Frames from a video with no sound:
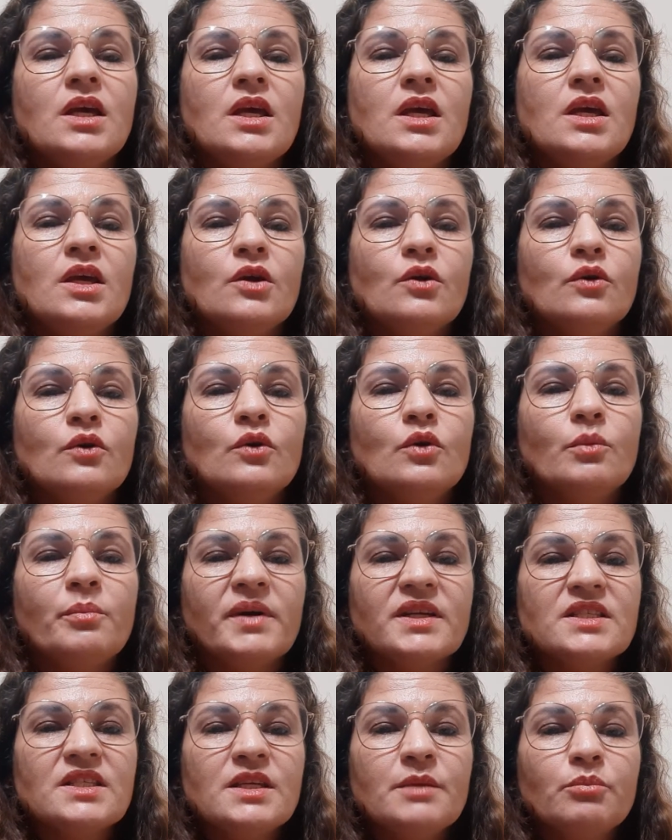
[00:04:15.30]
Eu
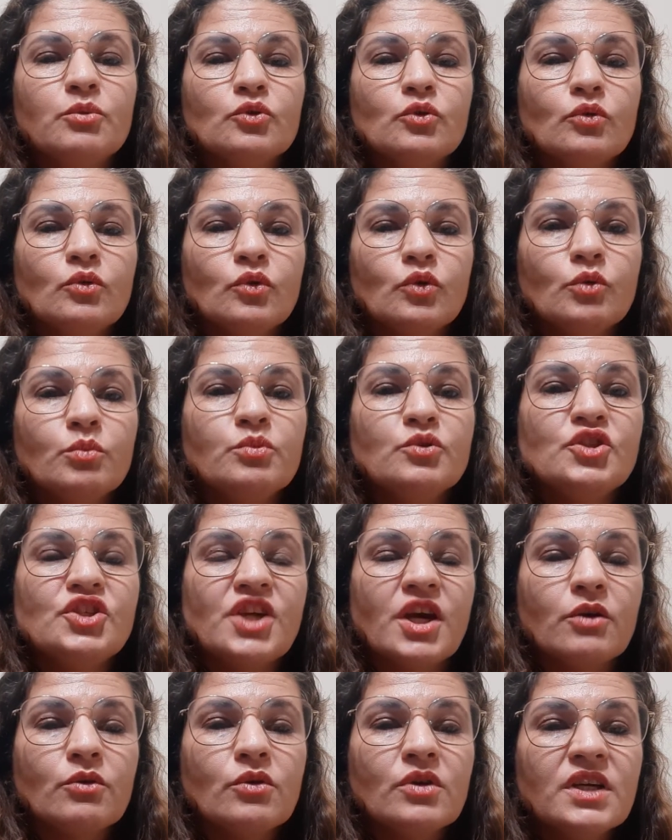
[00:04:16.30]
participo de um grupo de
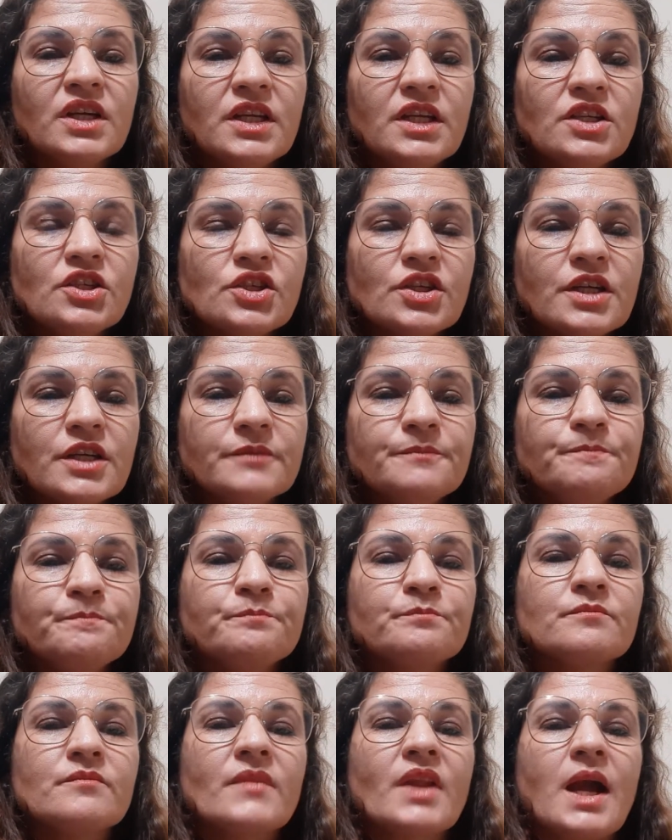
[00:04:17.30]
ecocrítica
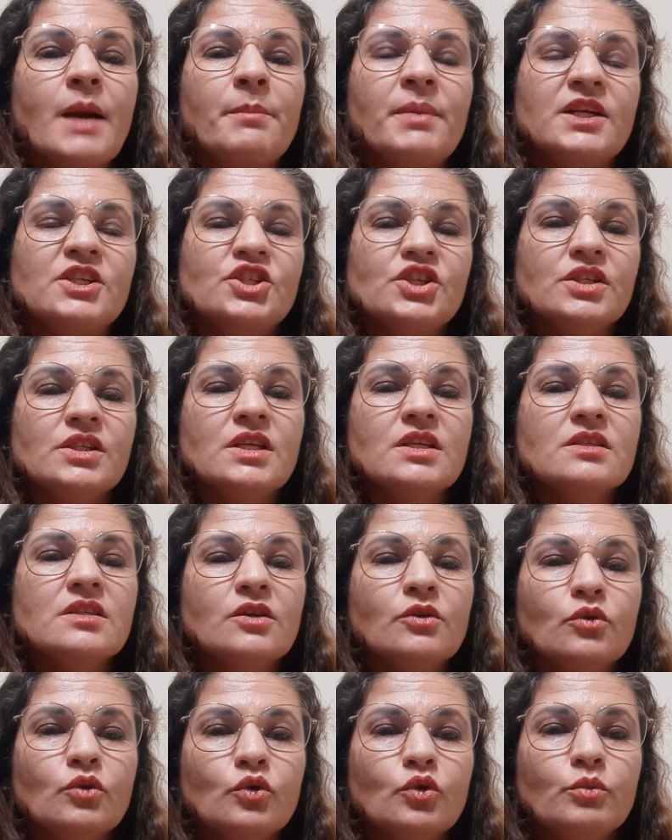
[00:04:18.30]
a partir desse
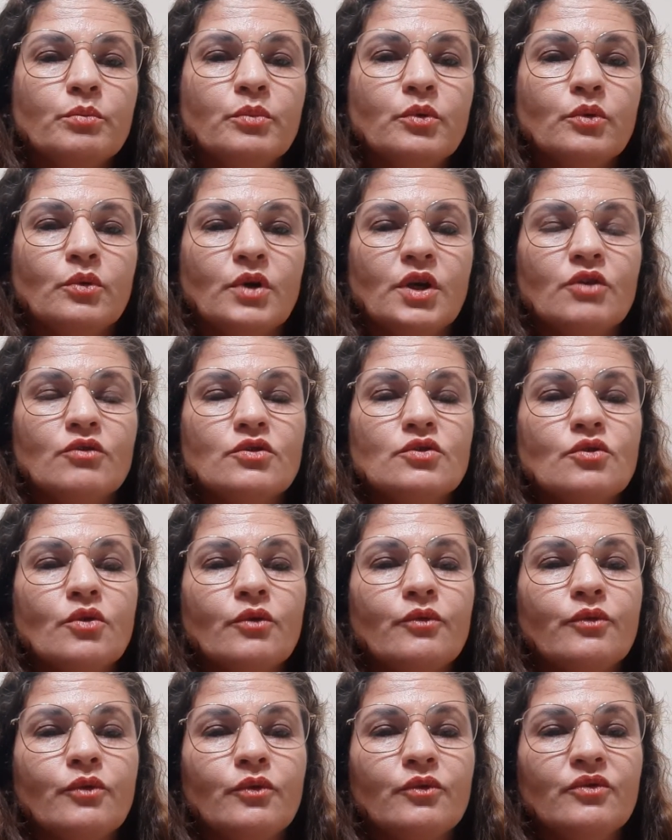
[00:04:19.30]
grupo, eu estou
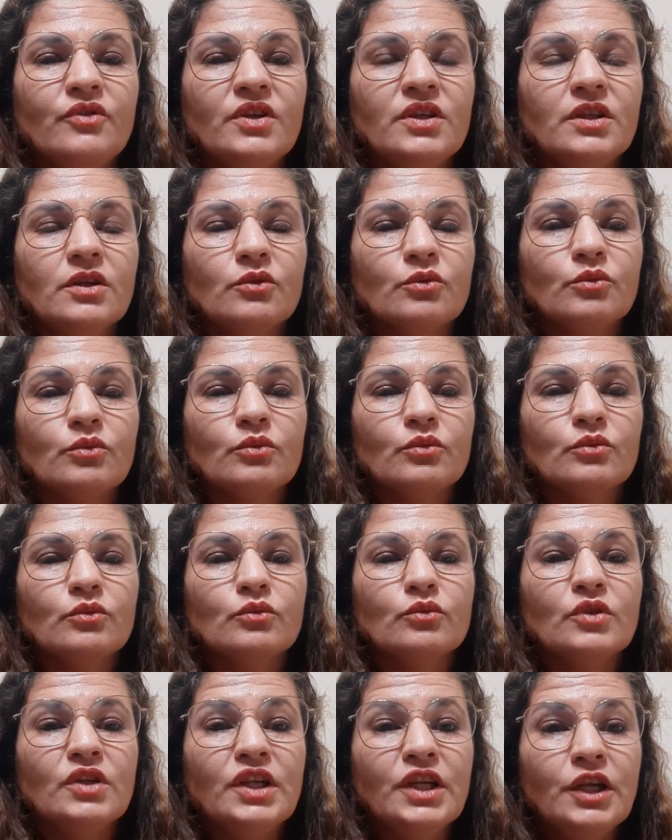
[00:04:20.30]
envolvida num
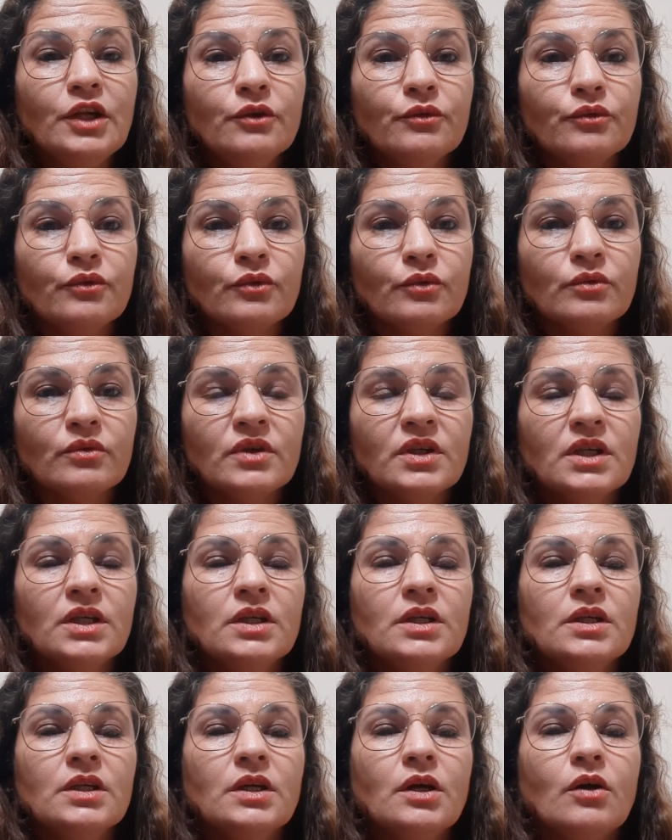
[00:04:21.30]
livro
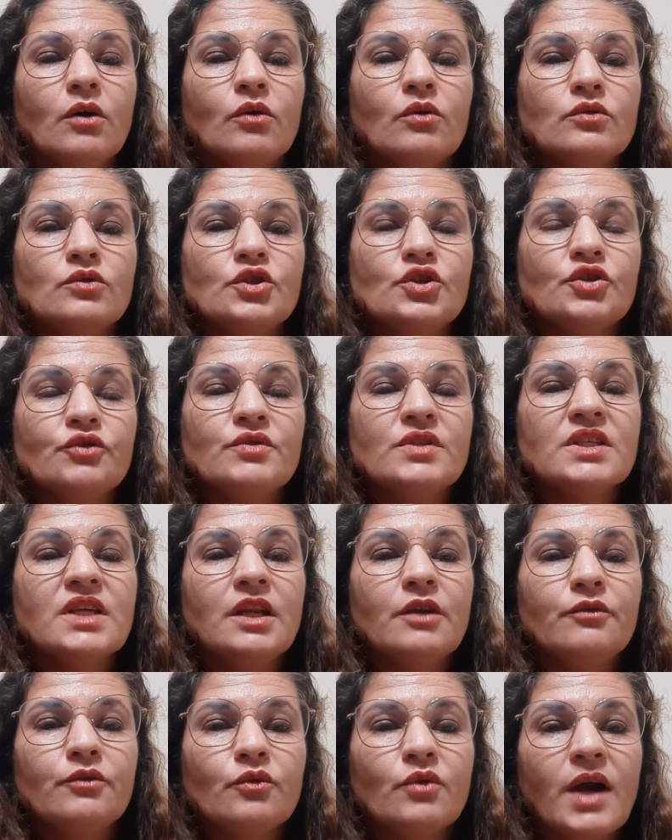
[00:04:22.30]
onde eu
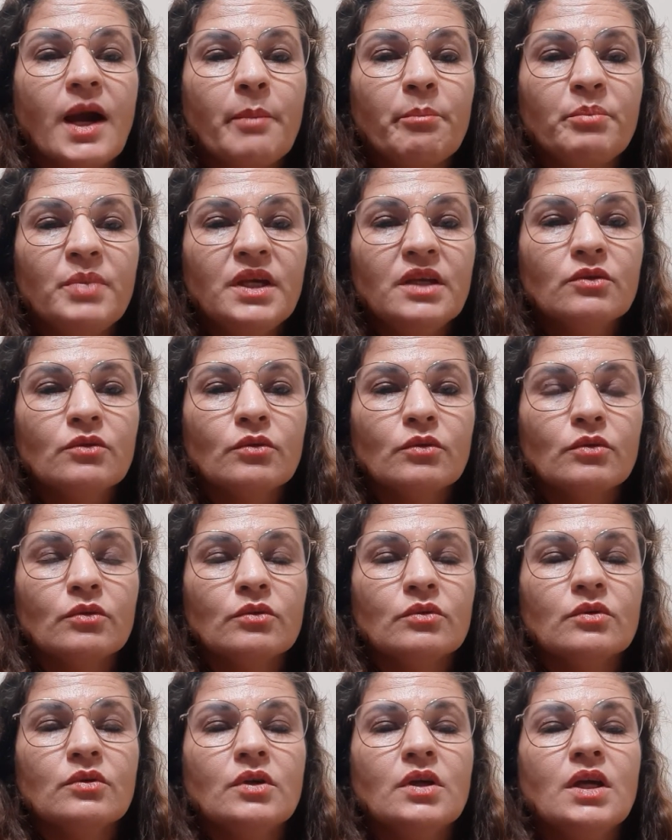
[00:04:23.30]
escrevi um
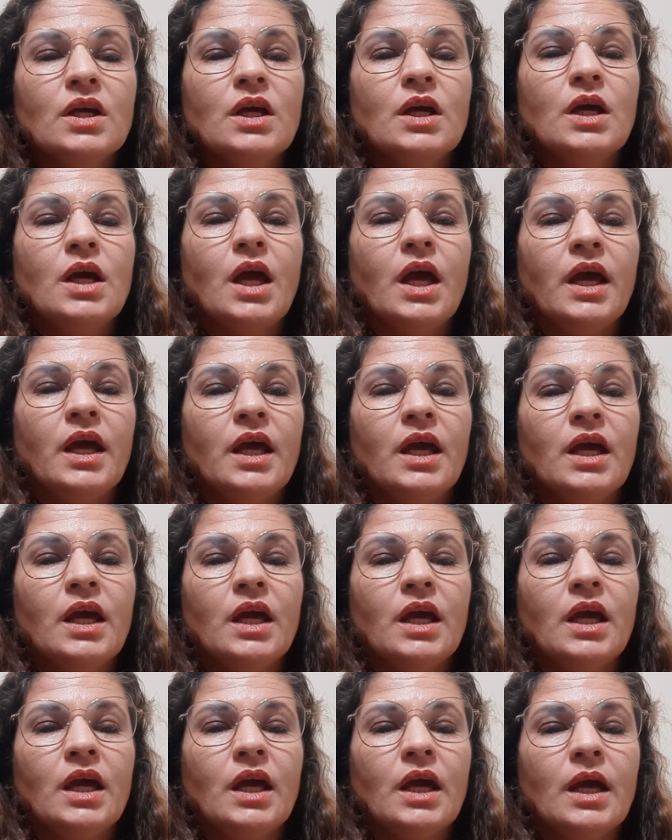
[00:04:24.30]
capítulo
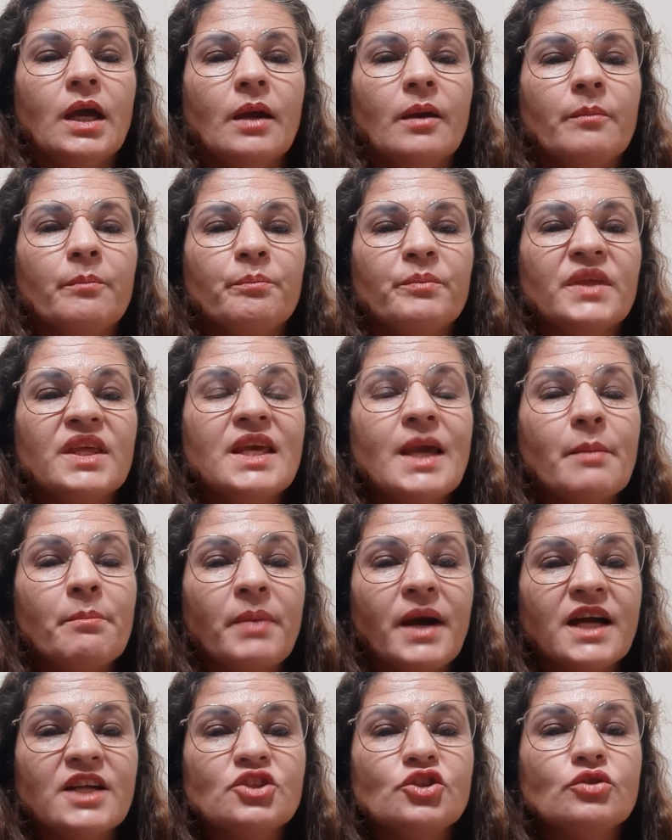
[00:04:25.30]
é, que é
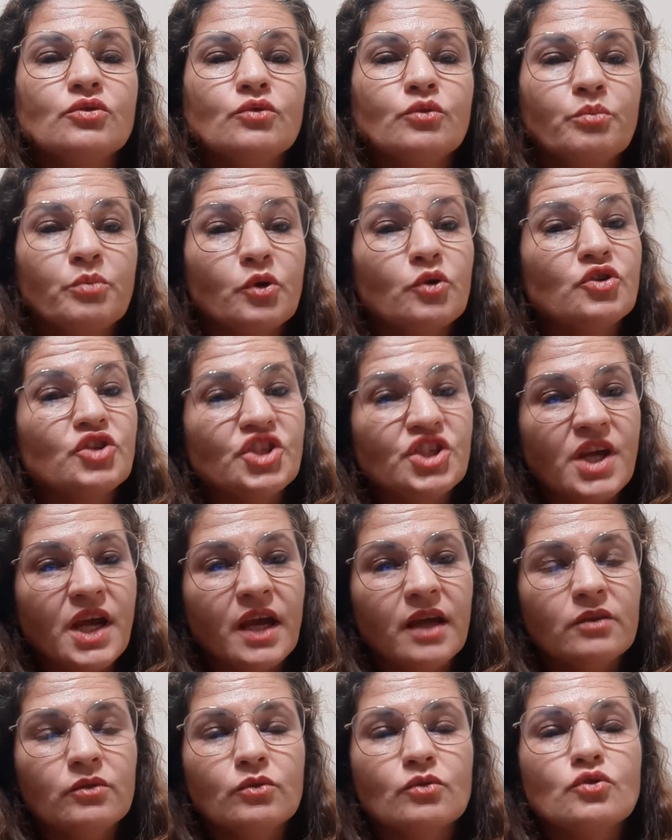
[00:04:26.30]
parte do
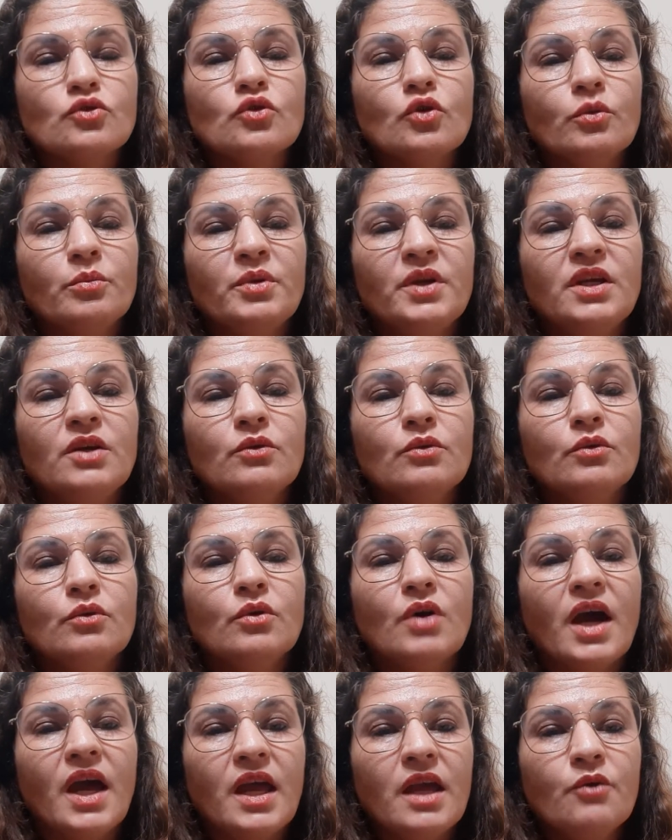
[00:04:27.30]
projeto sobre o
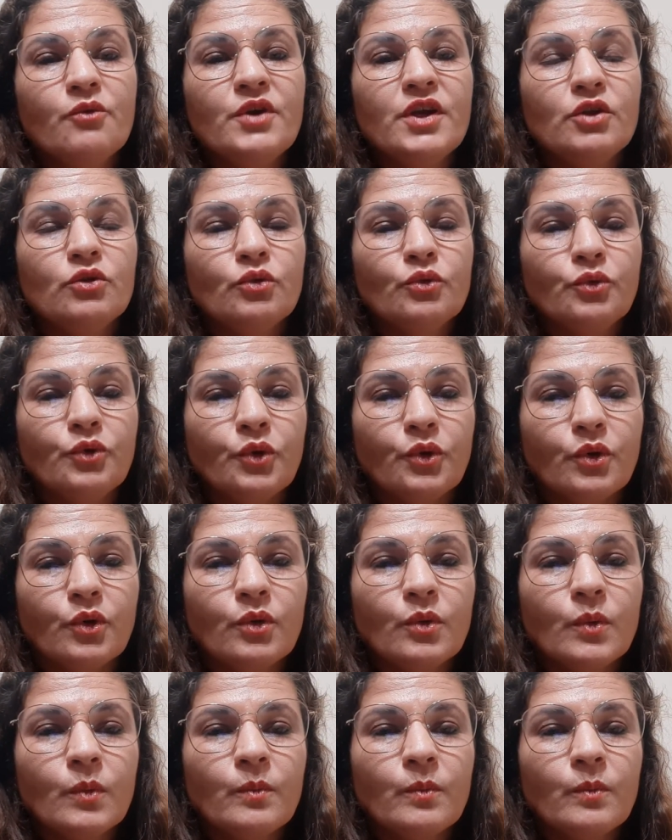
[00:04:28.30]
Henry Thoreau.